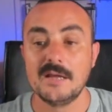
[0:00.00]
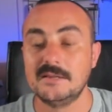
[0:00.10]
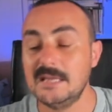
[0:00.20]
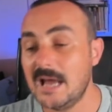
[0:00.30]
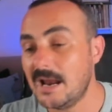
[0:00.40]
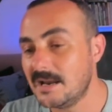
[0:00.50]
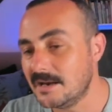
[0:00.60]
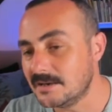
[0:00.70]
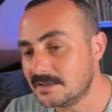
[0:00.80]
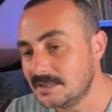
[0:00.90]

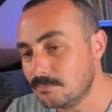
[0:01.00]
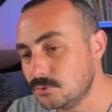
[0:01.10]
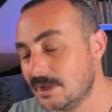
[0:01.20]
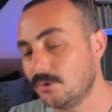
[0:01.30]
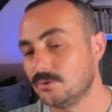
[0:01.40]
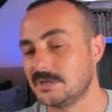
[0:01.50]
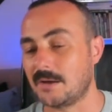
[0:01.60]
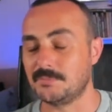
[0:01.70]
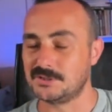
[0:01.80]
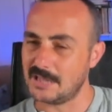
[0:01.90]
Diğerlerininki de bunlar
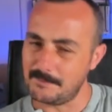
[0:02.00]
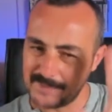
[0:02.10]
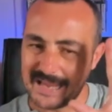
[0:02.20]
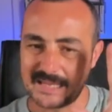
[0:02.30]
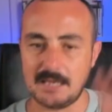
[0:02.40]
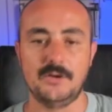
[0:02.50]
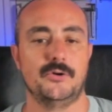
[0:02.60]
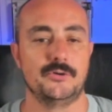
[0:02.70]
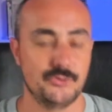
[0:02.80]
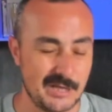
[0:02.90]
olacakmış. Tam denk
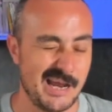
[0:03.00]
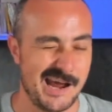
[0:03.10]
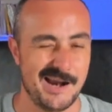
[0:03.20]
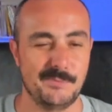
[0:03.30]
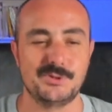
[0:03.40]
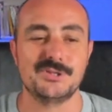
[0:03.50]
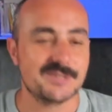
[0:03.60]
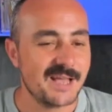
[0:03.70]
geliyor. Güzel ayarlamışız.